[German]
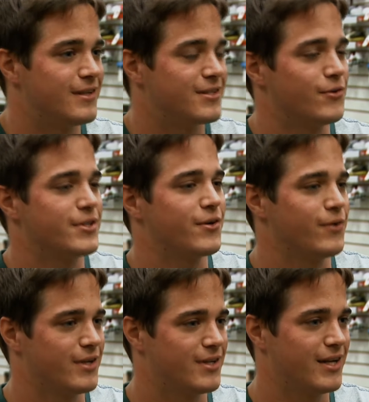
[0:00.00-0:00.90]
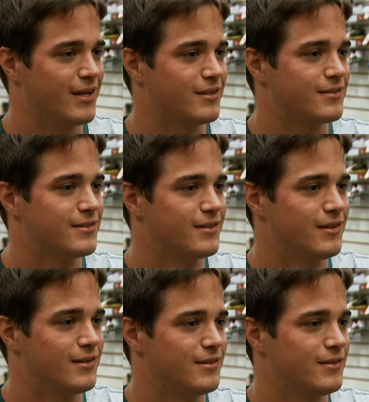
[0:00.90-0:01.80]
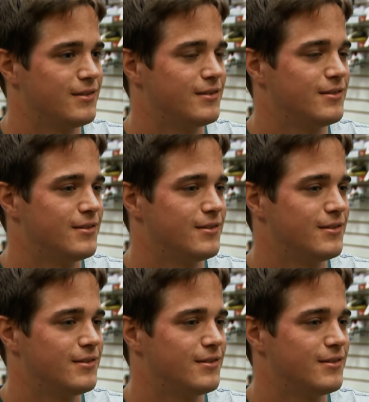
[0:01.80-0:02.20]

Willst du das riskieren? Ja.